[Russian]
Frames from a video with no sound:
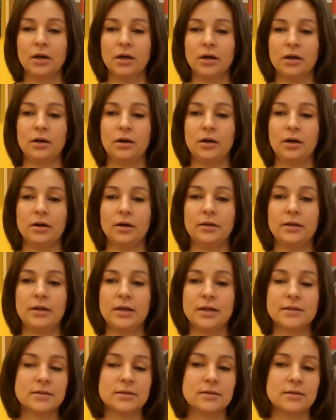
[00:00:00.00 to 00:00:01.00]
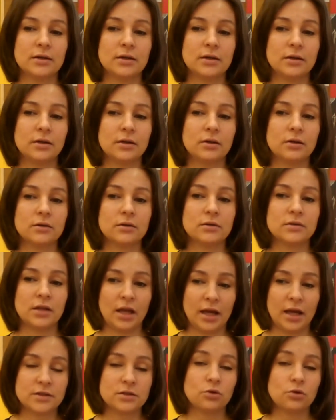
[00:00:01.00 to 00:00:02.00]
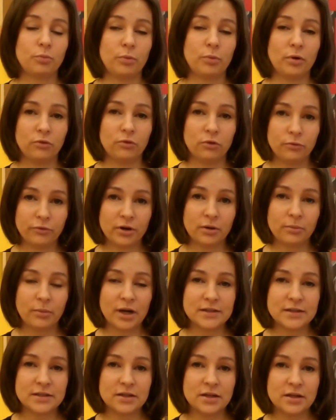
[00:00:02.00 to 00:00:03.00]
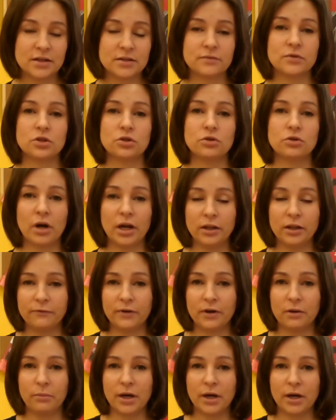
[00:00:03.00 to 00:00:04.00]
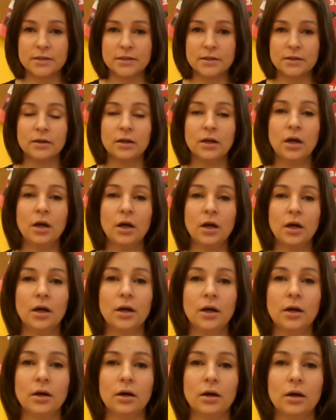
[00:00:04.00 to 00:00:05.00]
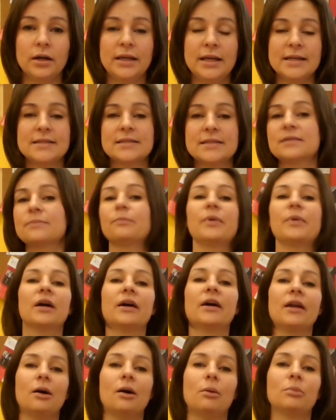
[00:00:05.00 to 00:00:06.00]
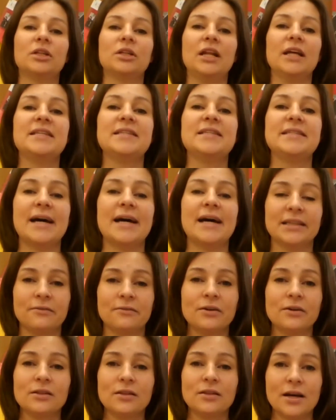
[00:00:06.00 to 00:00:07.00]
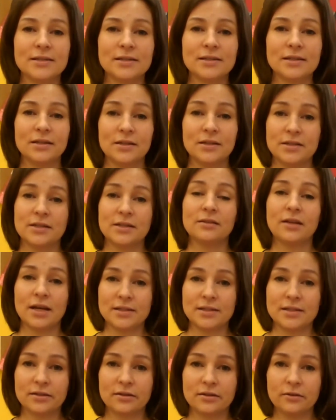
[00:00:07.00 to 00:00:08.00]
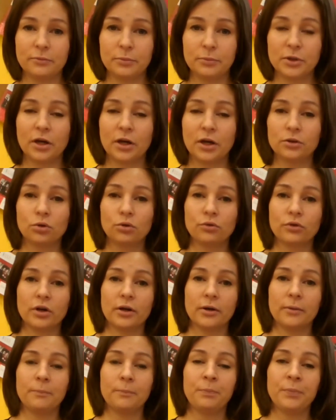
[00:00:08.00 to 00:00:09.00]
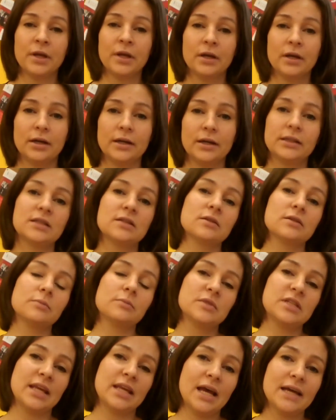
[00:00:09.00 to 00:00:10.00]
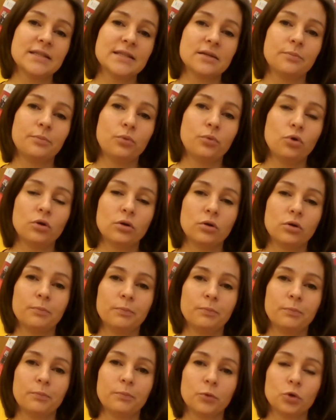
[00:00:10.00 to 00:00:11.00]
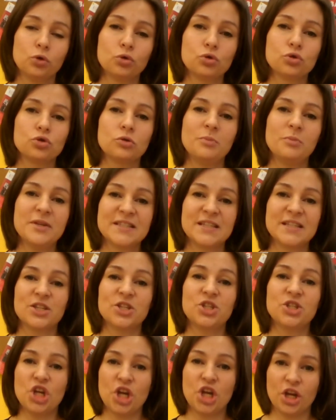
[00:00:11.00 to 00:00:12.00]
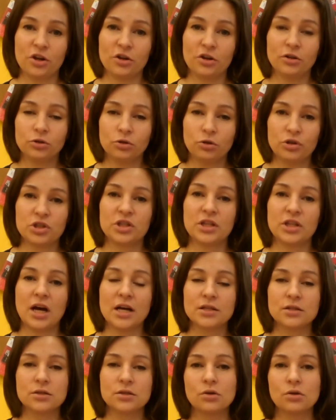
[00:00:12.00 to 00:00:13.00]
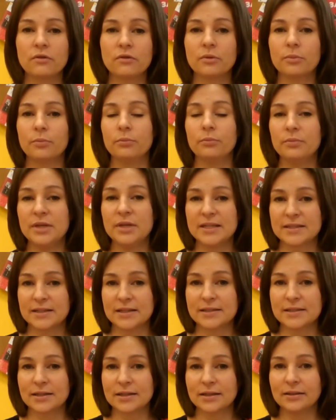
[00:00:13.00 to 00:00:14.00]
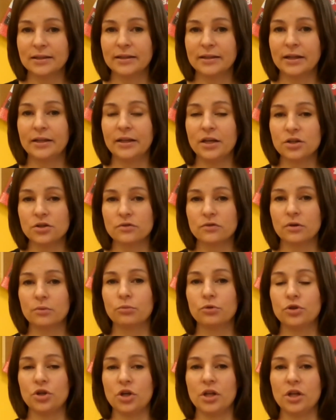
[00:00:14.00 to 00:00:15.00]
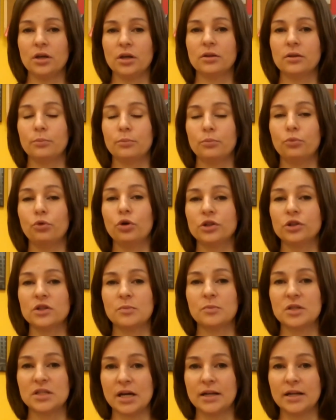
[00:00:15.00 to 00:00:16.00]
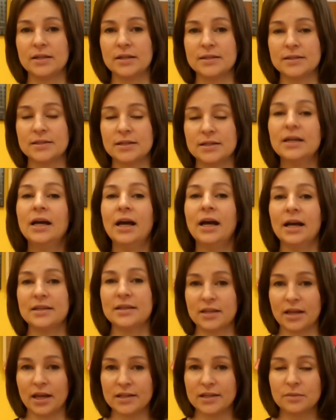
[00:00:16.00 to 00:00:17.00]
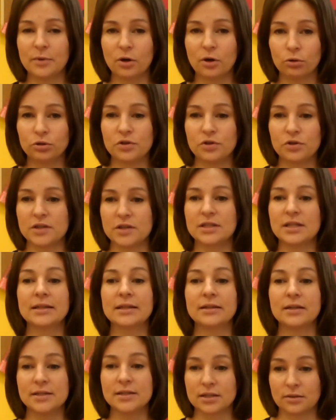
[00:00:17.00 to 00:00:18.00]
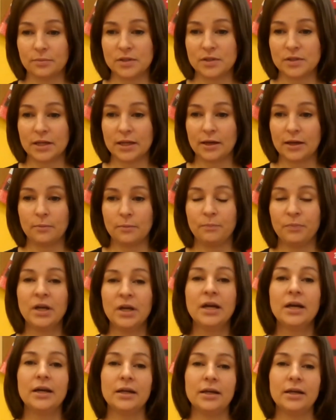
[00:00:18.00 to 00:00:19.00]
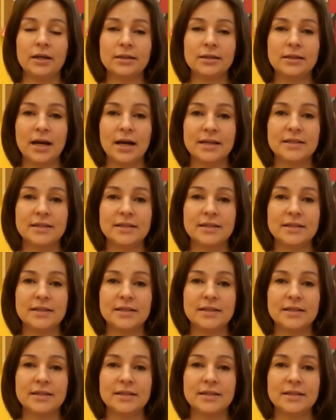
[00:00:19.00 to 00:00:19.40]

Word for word: А, есть а, занятия в групповом формате, есть в индивидуальном формате. А, есть программа для 10 класса, для 10-классников, подготовка, это занятие по курсу Business General, то есть это основа бизнеса для дальнейшего обучения по этой специальности. Занятия проходят, естественно, на английском языке. И для